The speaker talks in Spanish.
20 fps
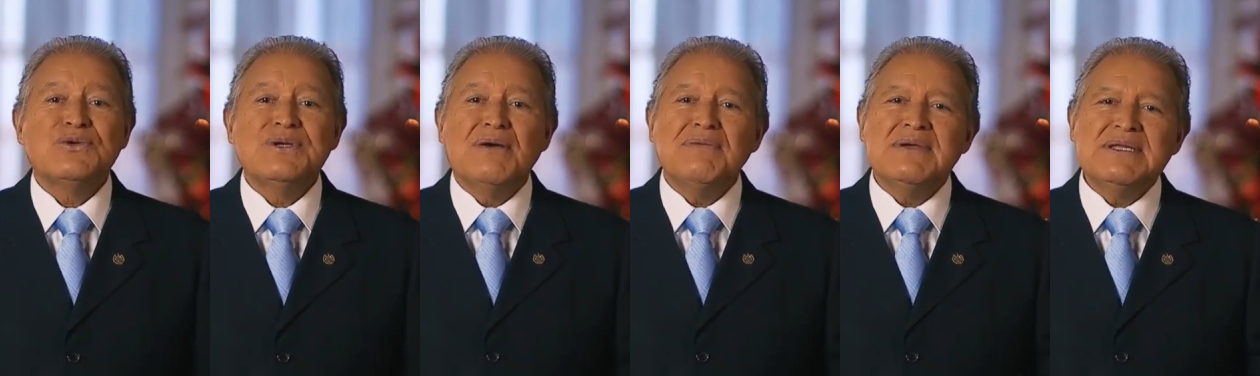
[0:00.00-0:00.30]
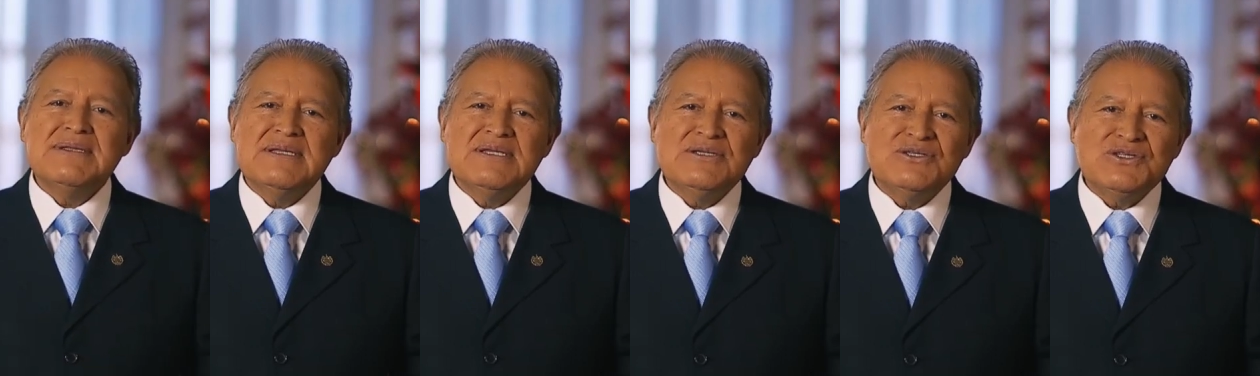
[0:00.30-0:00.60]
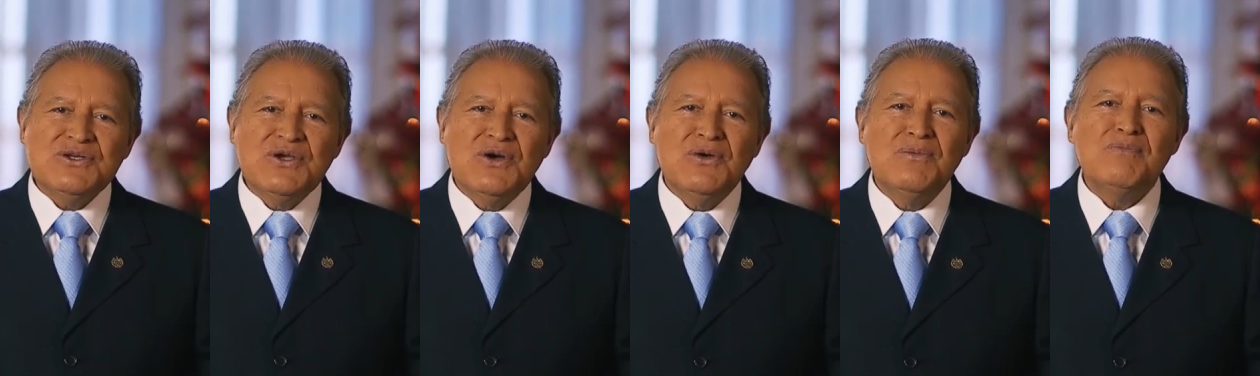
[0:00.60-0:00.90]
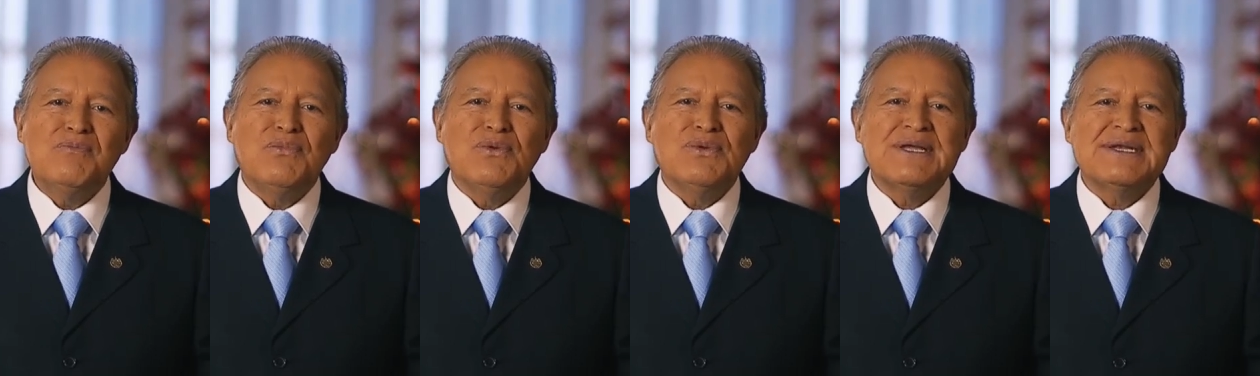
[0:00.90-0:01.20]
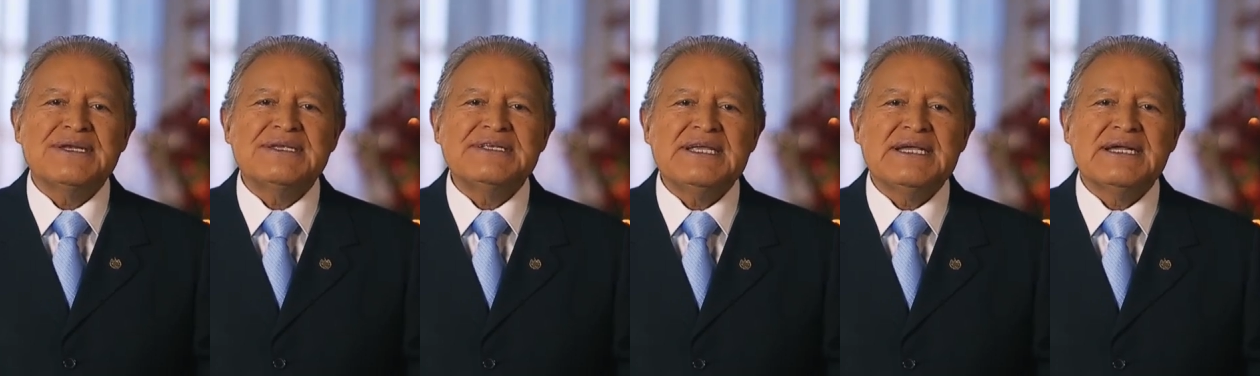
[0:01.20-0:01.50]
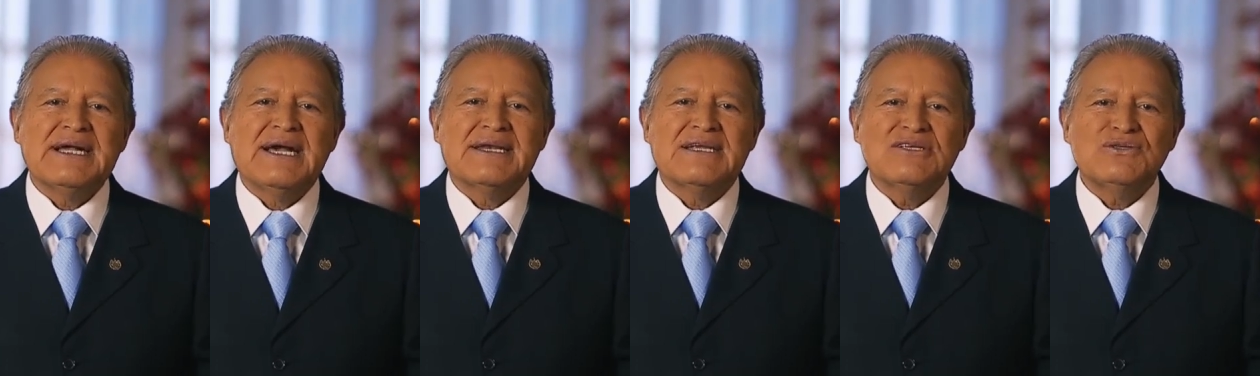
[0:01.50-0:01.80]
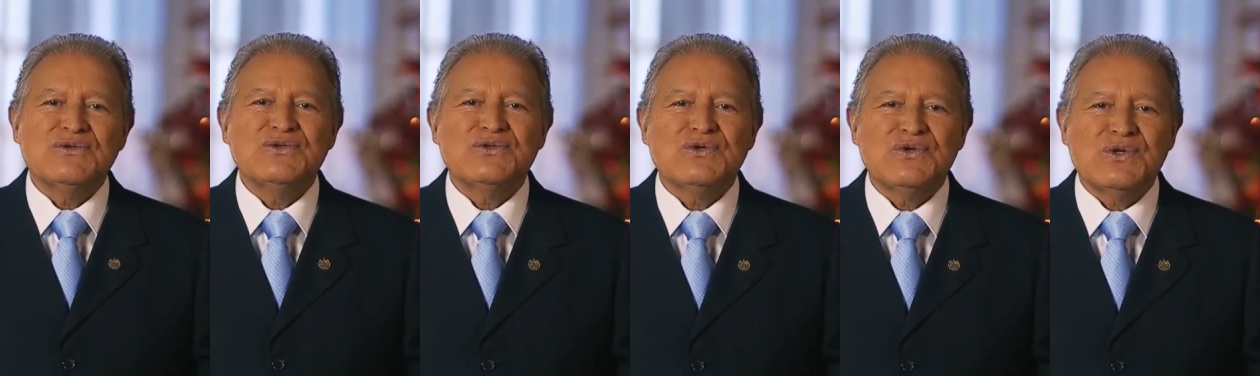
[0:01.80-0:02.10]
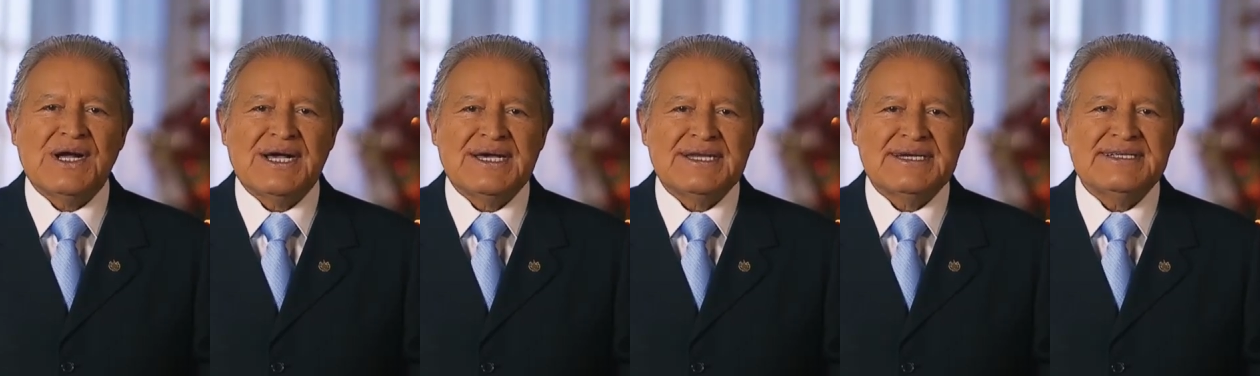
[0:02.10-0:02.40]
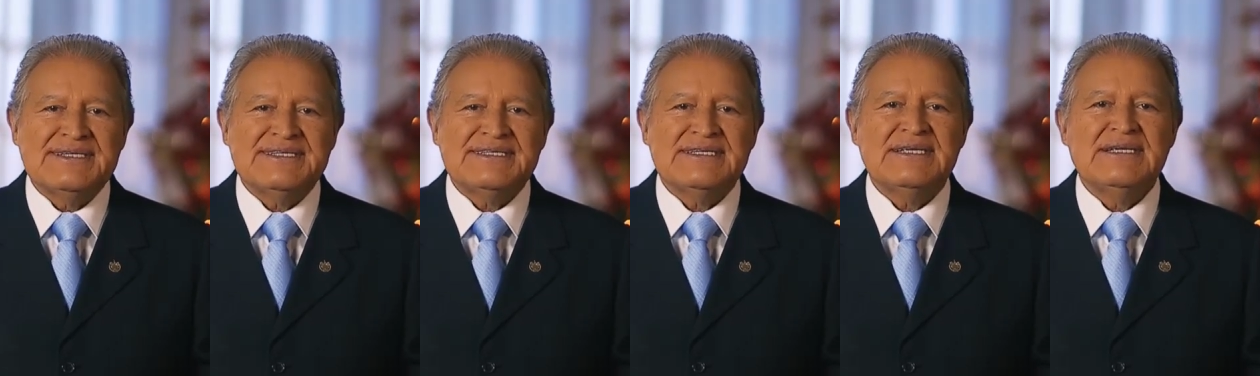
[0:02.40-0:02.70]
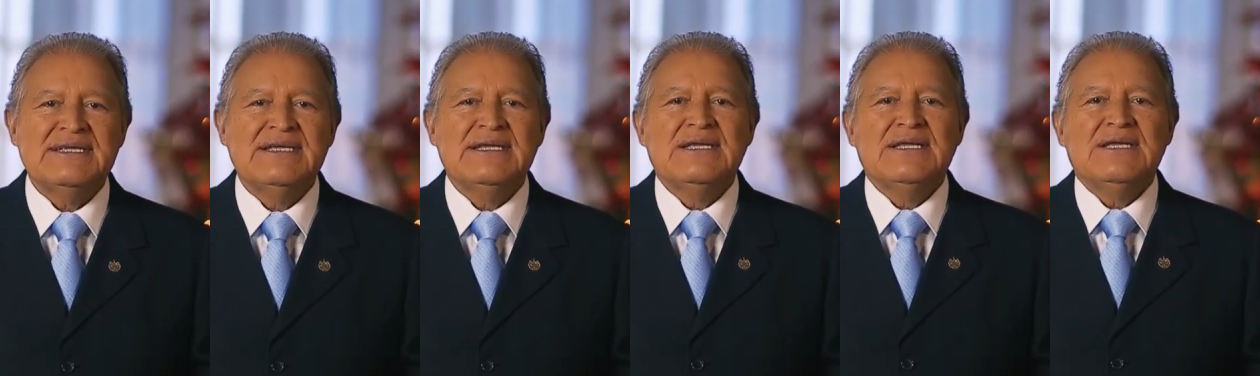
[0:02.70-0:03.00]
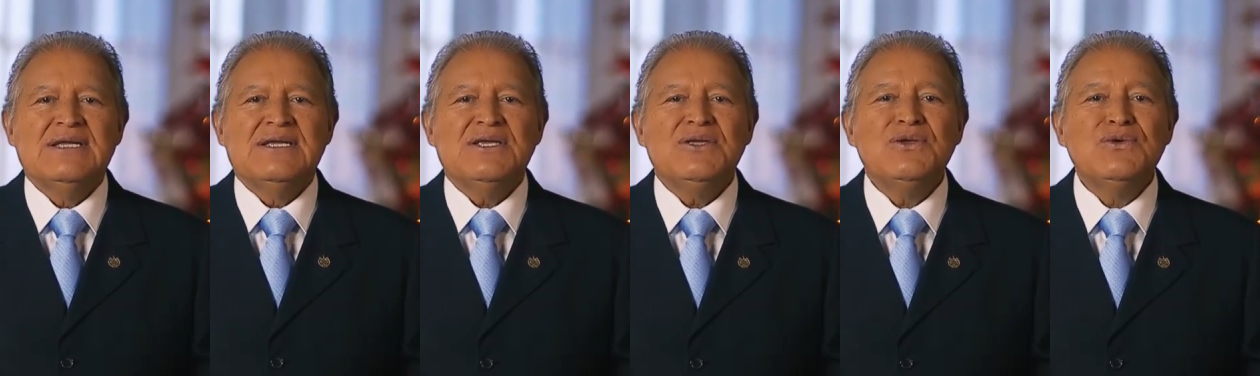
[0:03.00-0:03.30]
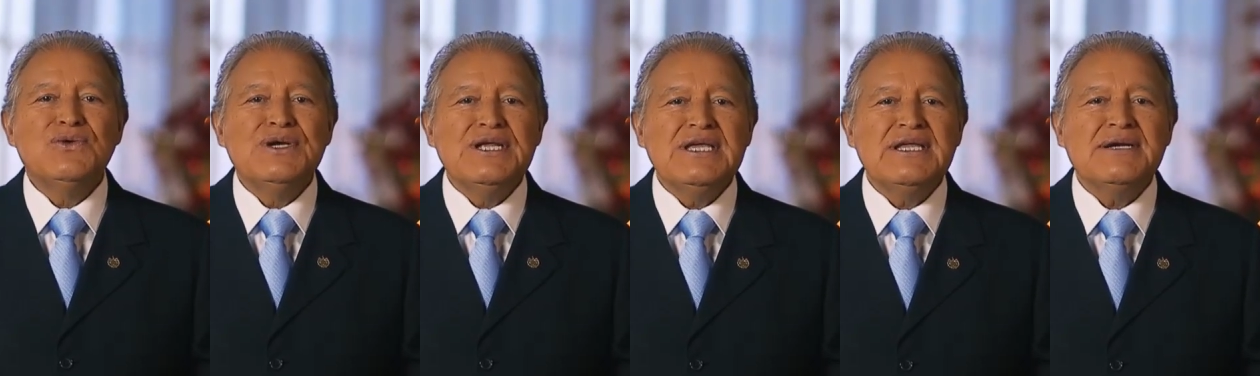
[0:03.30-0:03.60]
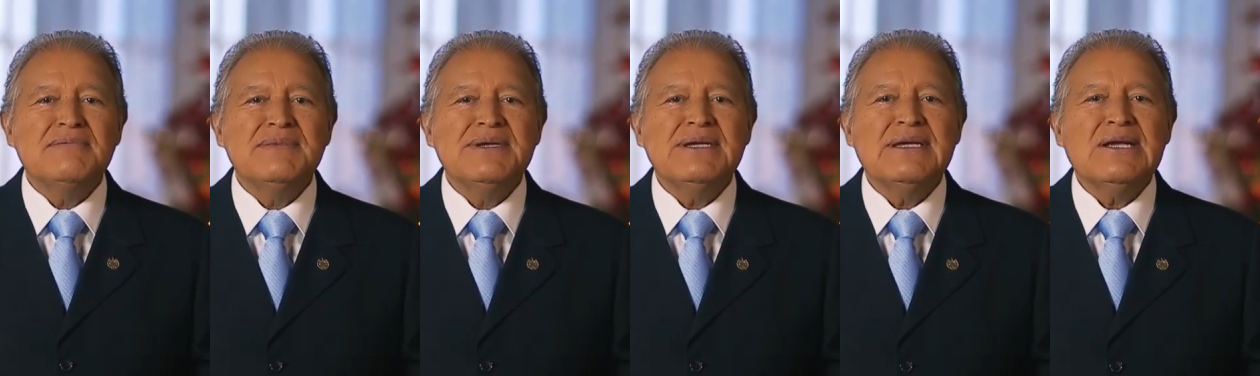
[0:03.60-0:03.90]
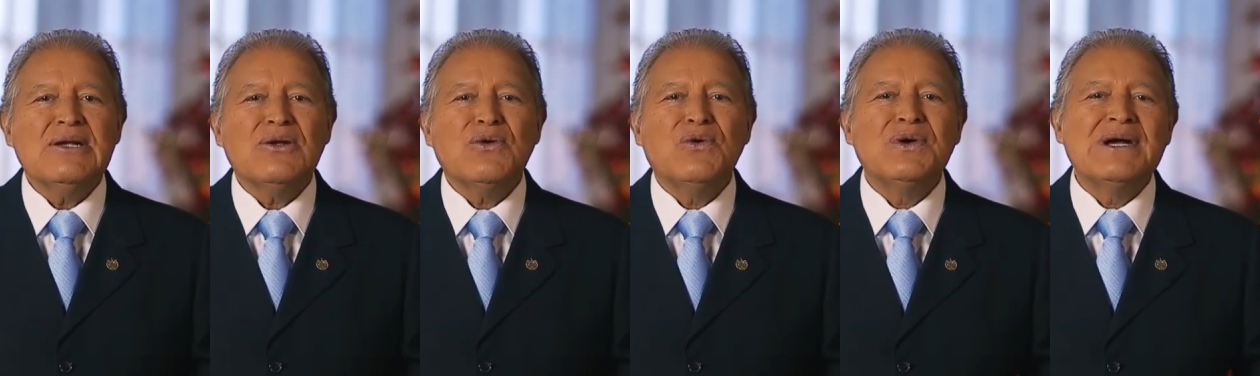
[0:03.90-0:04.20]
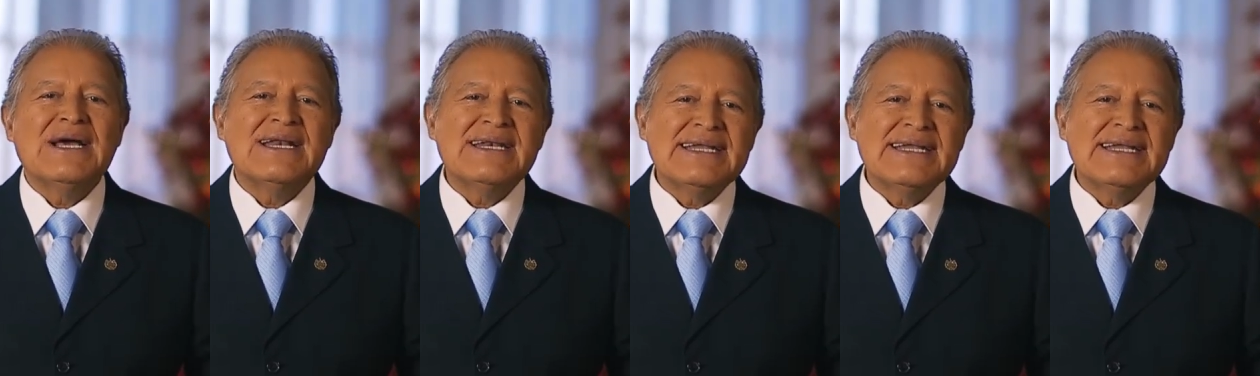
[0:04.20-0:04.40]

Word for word: una bendición poder llegar a sus hogares y unirme con